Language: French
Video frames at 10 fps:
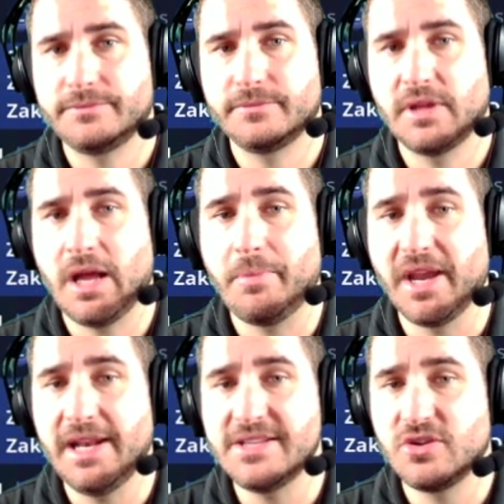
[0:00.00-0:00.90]

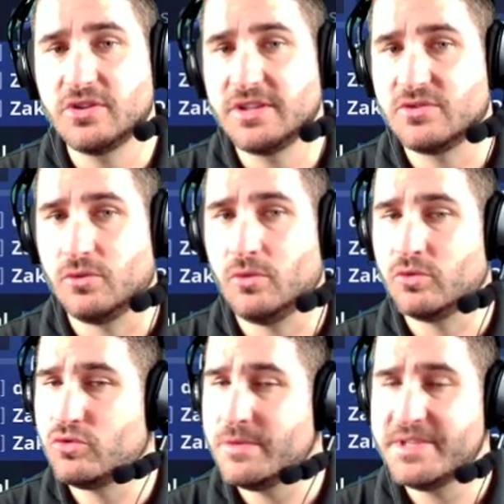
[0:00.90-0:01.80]
Après, les autres, ils sont,
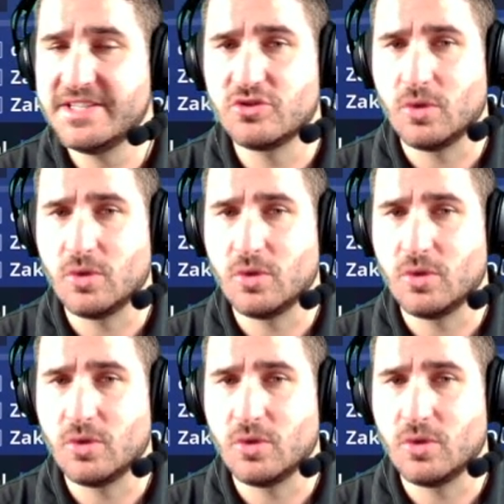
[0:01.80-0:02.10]
tous les mythiques sont à